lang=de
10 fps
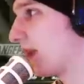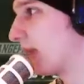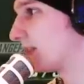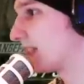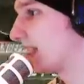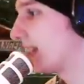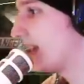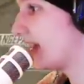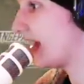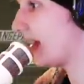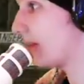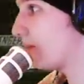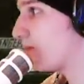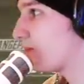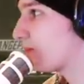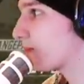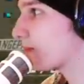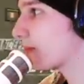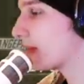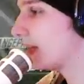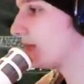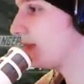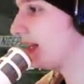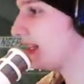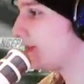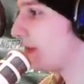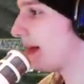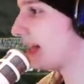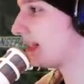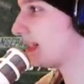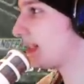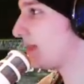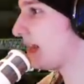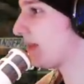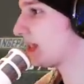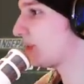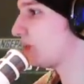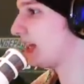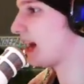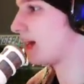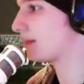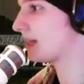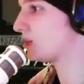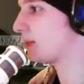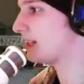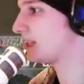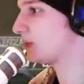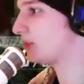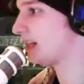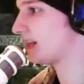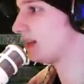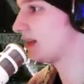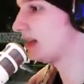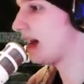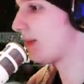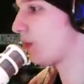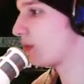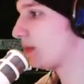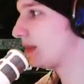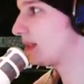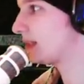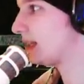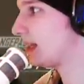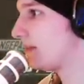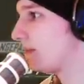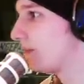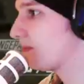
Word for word: verdammt. Ähm, ich will, ich will mein altes, ich will einfach COD haben. Ganz normales COD. Hab auch mit, ähm,